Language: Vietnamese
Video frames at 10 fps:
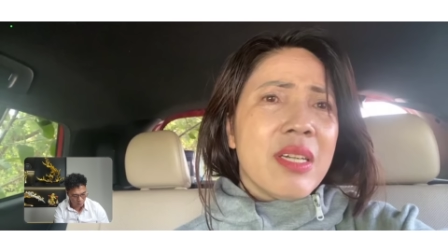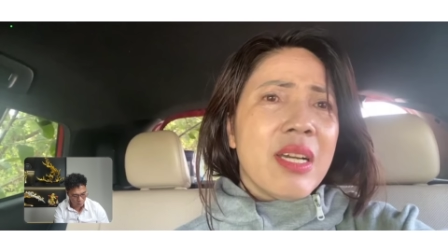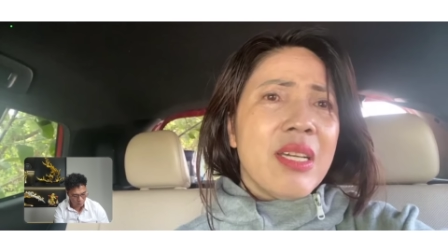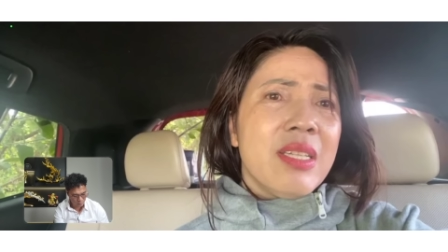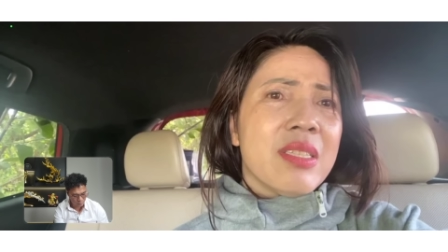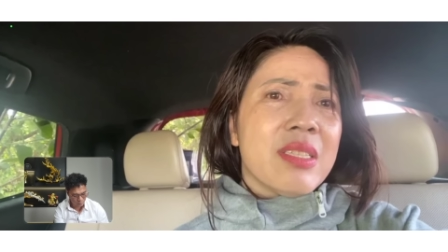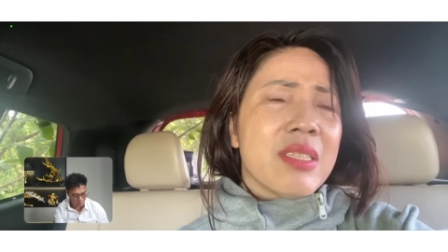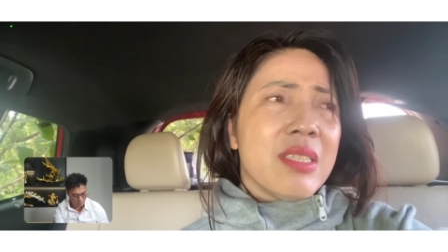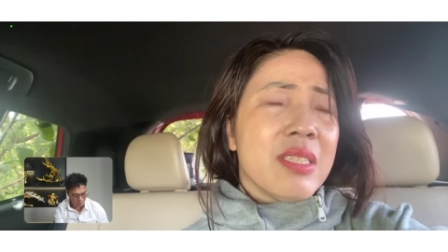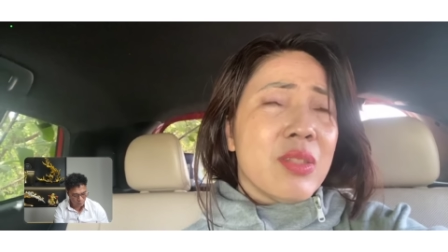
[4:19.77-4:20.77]
Dạ. Đấy,
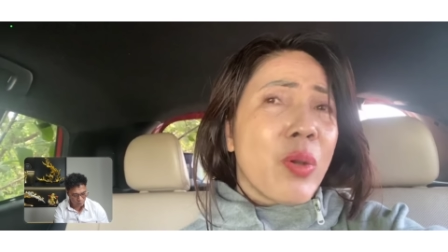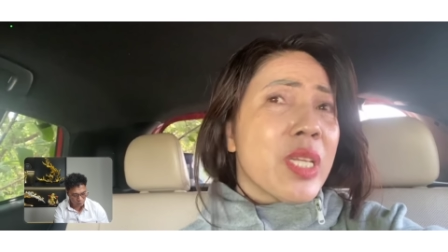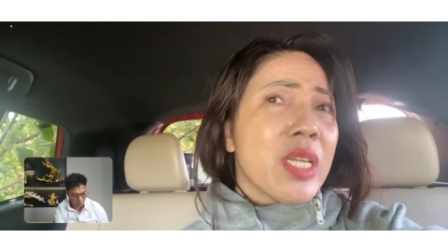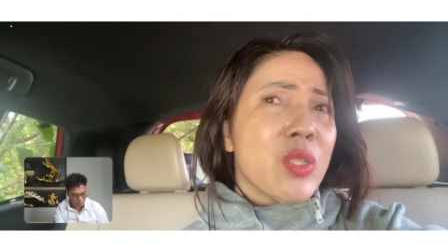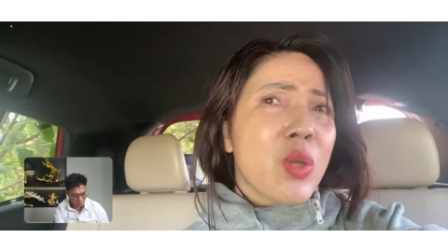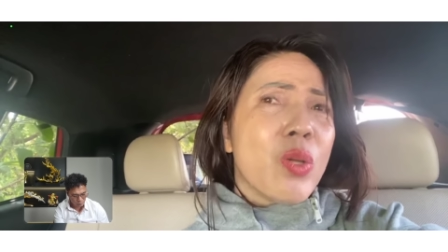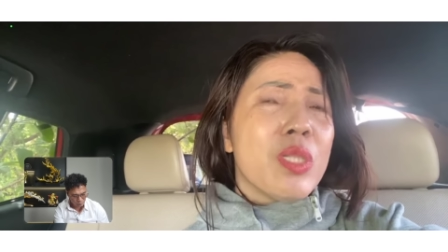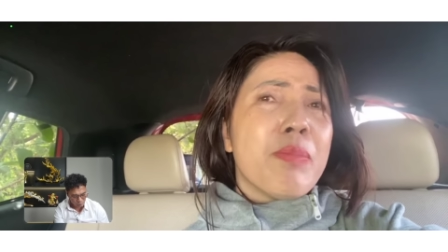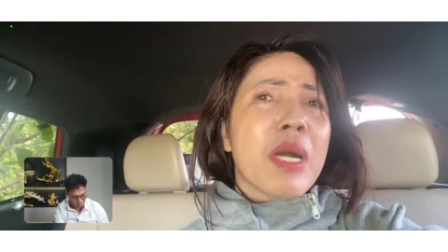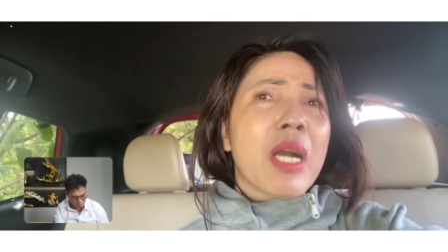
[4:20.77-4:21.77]
thì, thì nói thế như
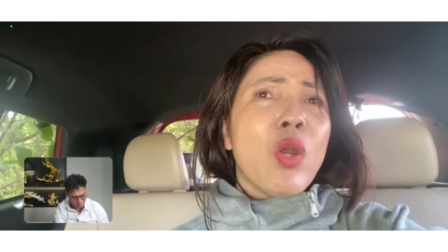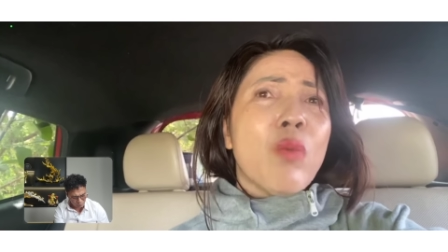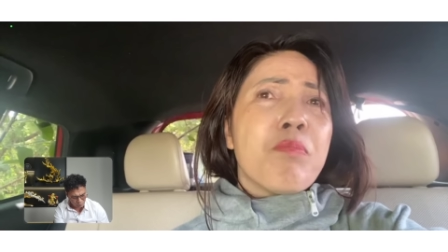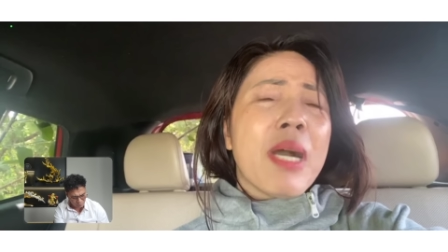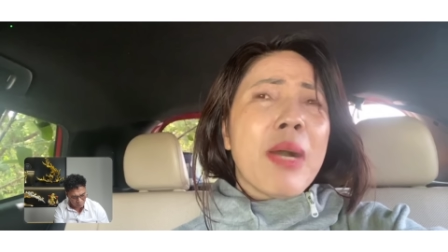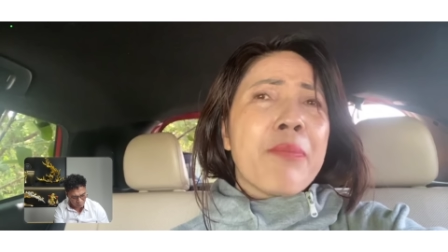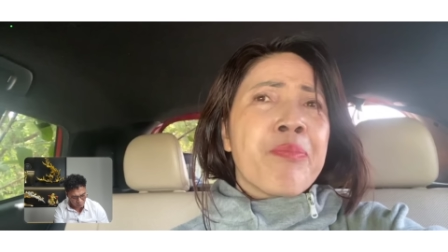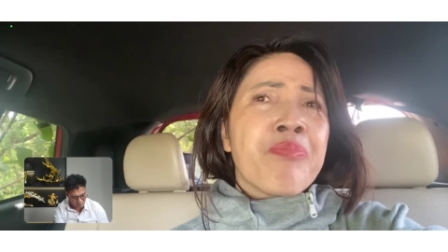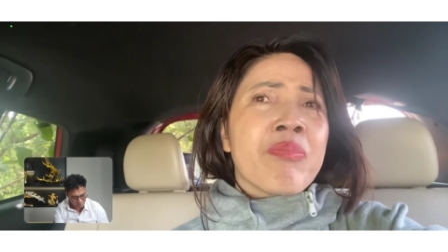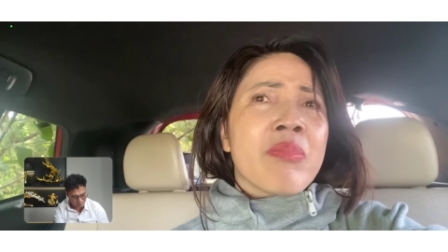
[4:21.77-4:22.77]
thôi nhưng mà cái lúc mà
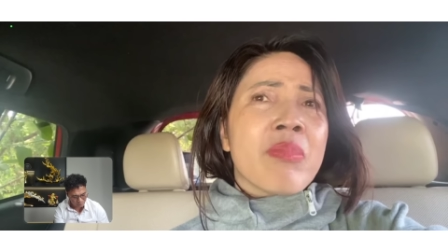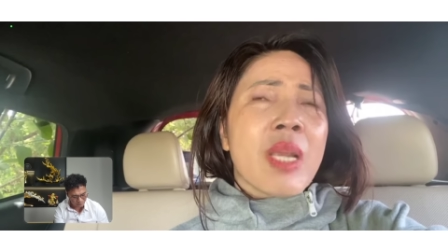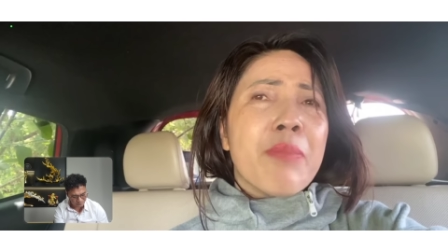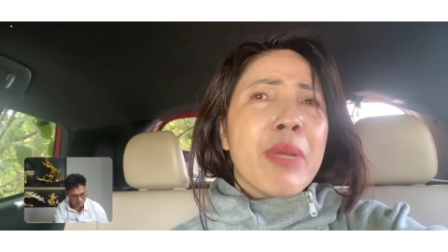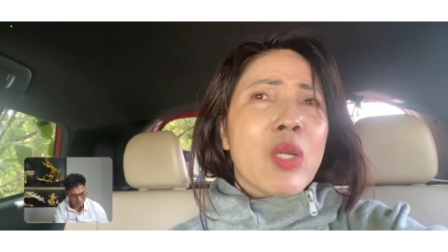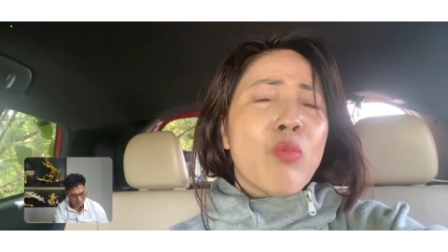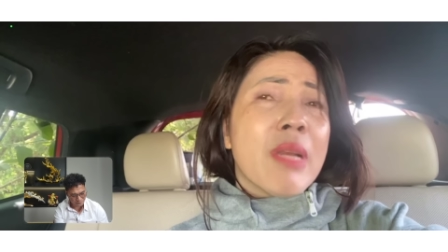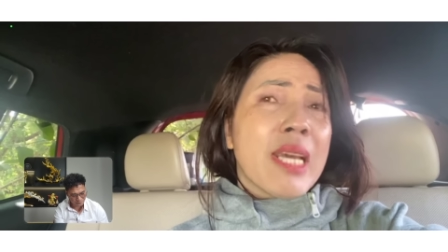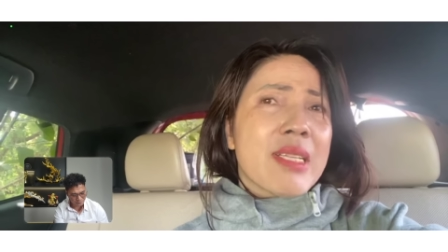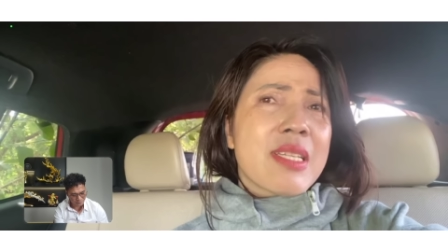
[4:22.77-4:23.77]
mình
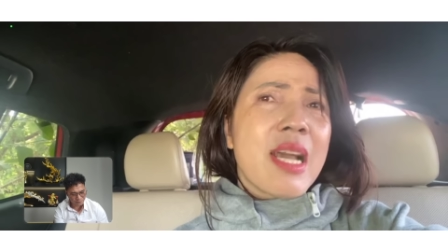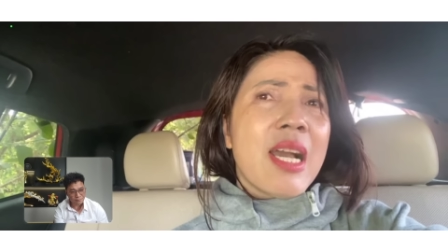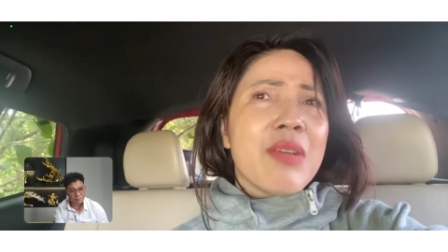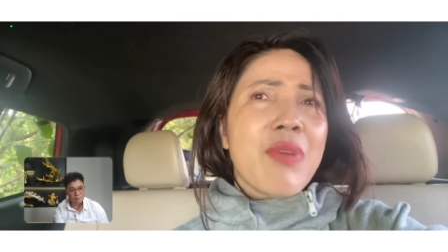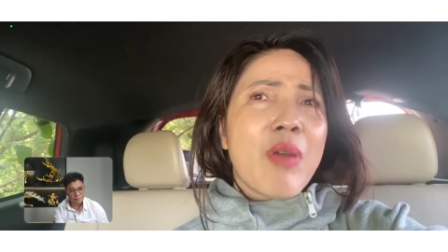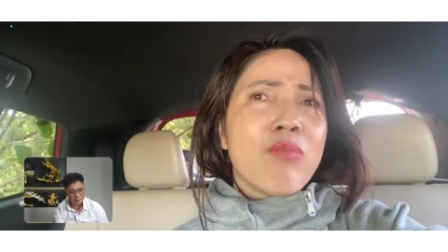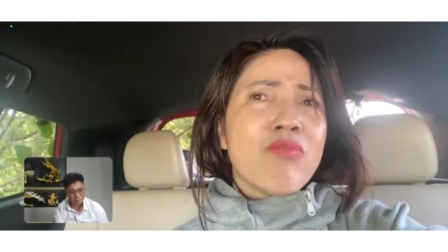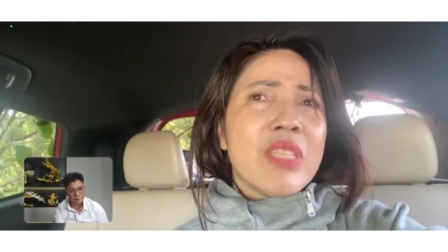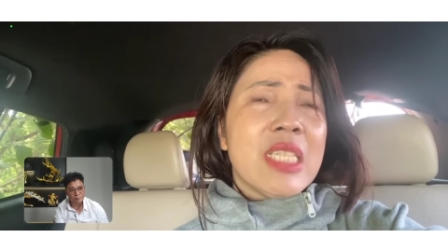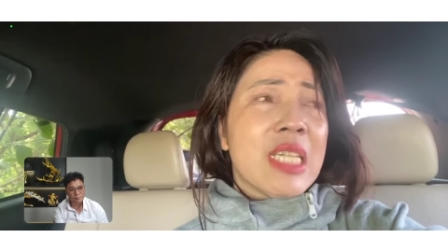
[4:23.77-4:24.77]
cũng nén ra Hải
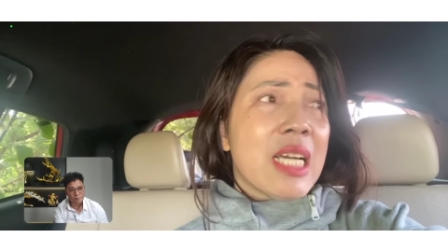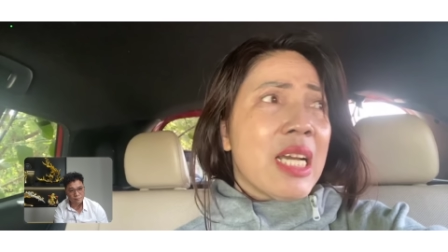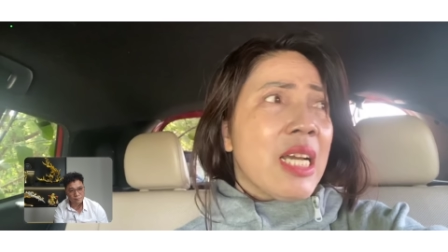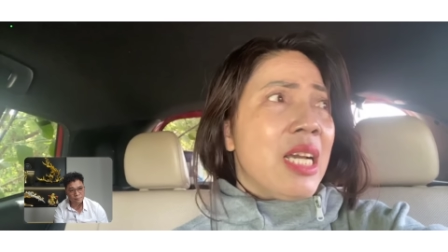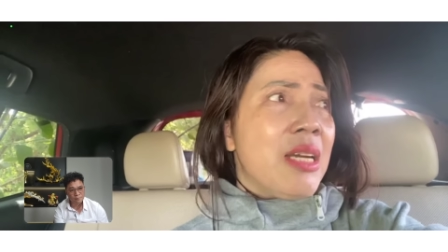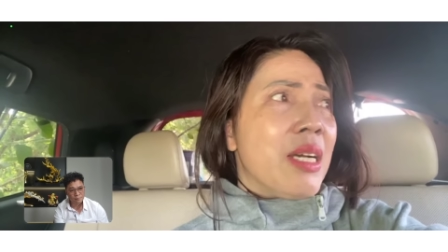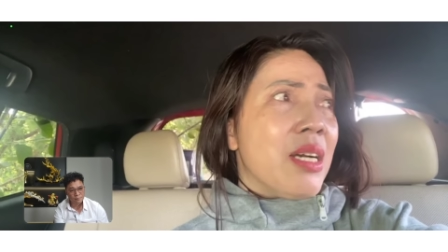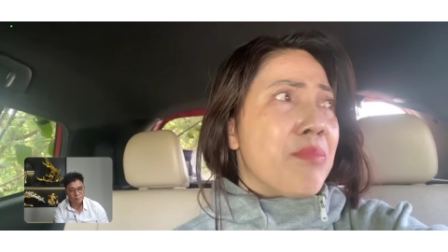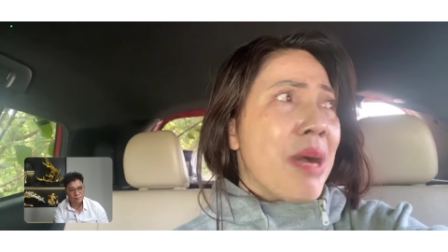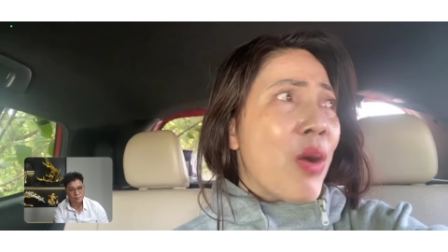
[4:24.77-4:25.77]
Phòng vì là
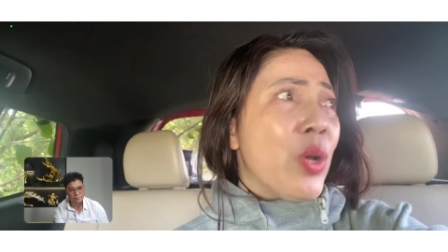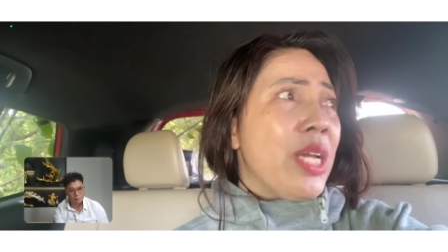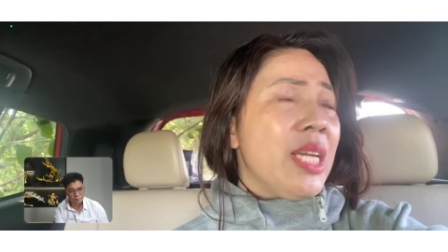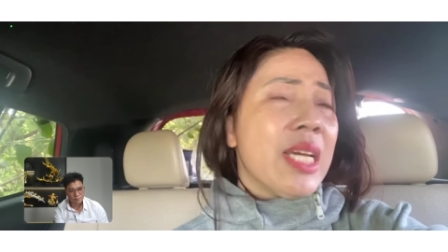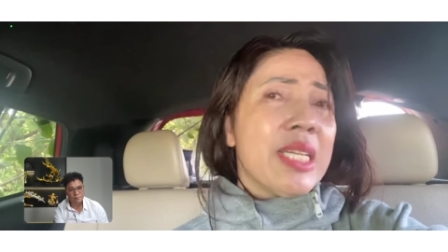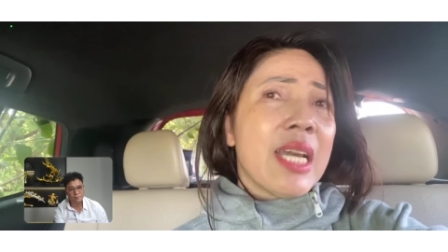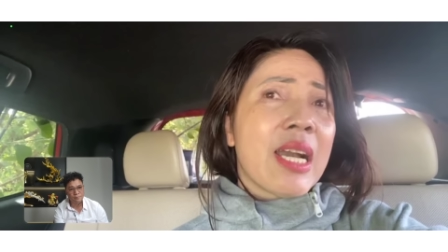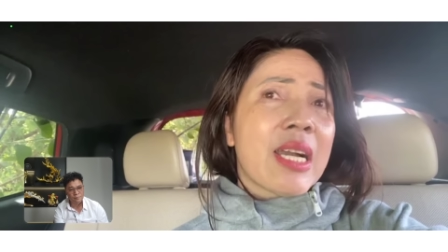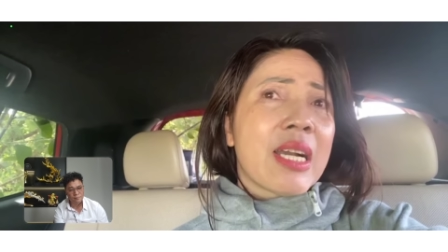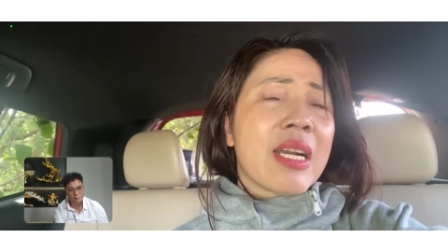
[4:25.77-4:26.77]
à, bà hội lý này
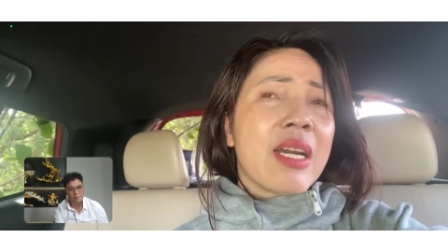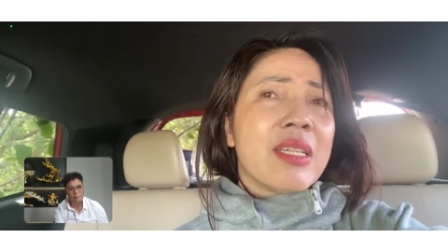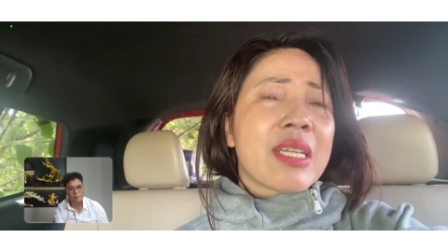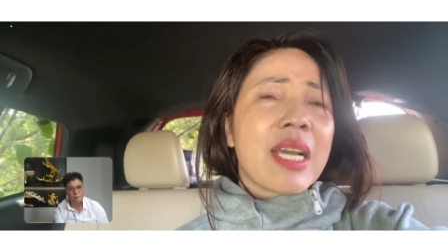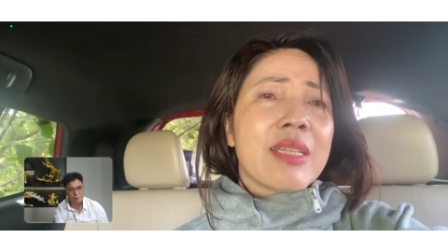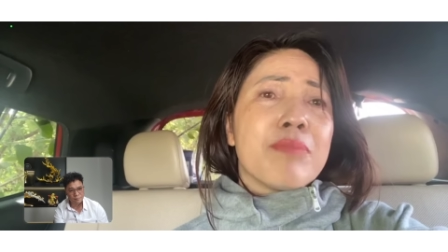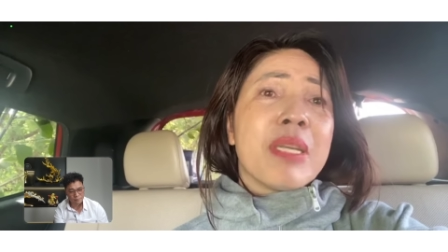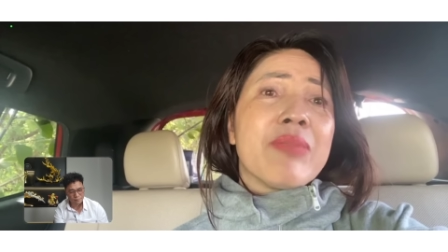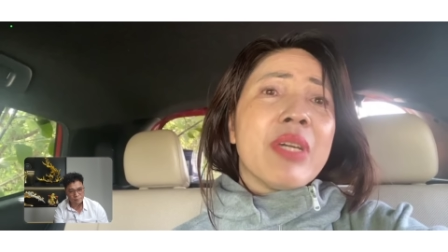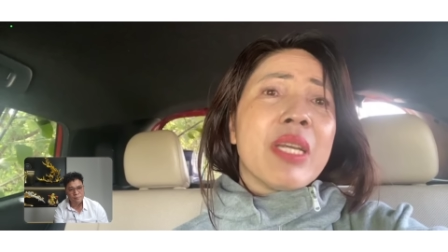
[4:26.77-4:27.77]
nhà gần cạnh
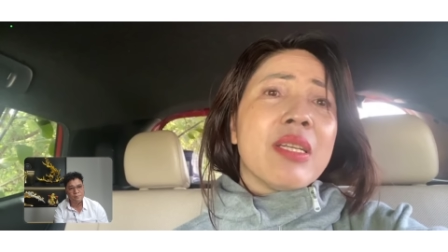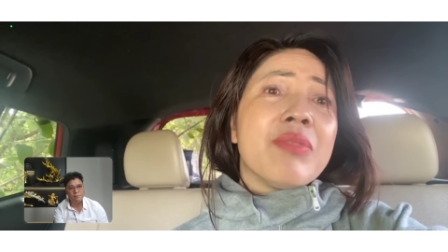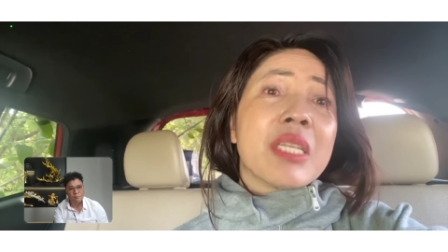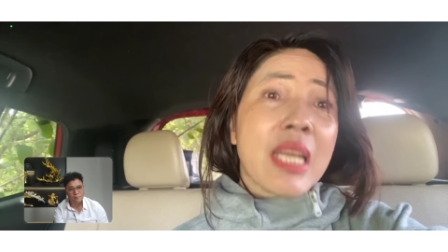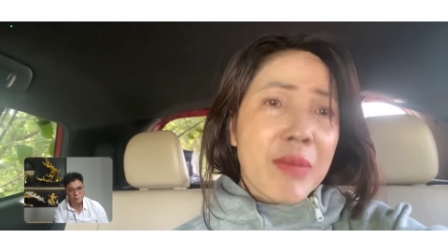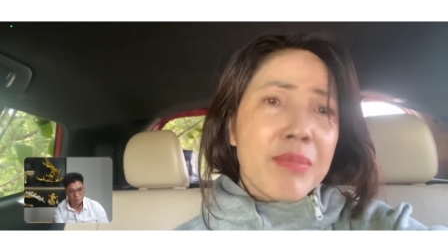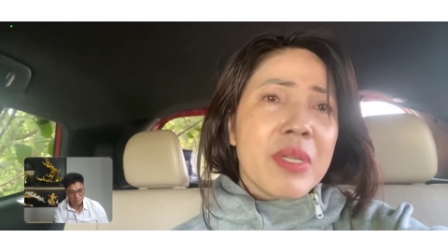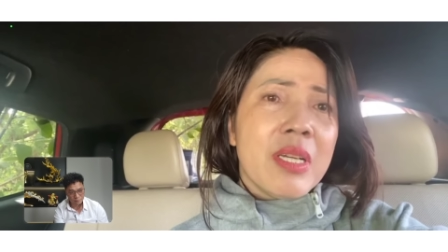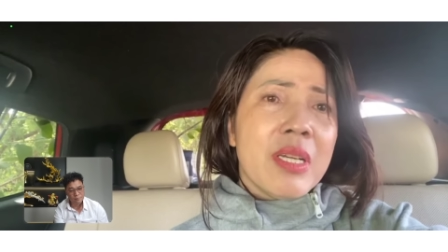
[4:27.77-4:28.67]
bệnh viện Việt Tiệp